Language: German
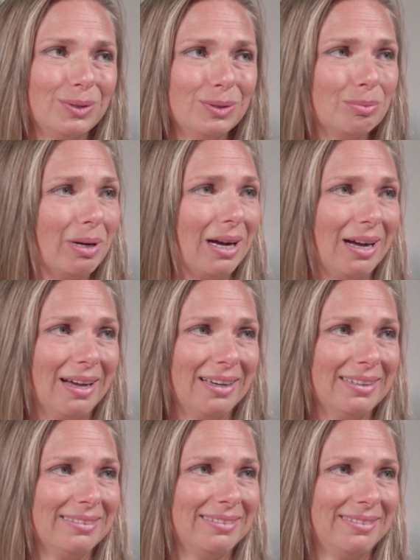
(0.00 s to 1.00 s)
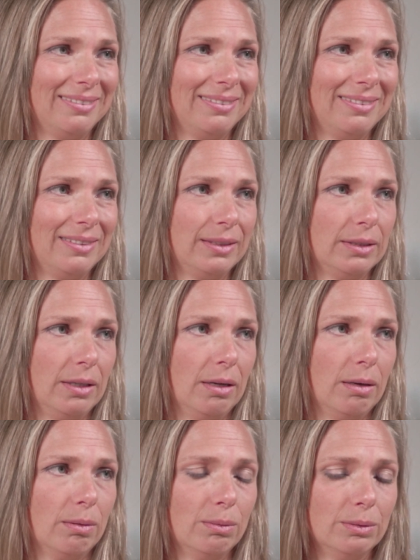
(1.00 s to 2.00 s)
überall. Mhm.
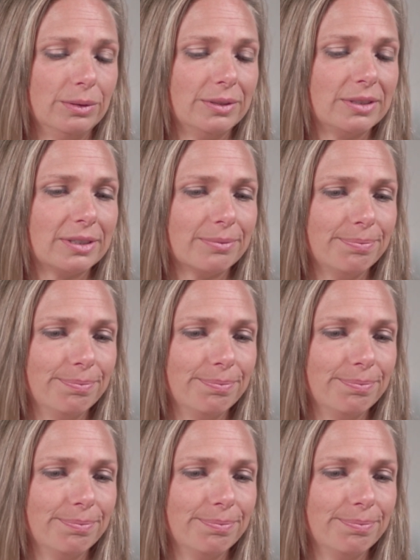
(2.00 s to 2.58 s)
Und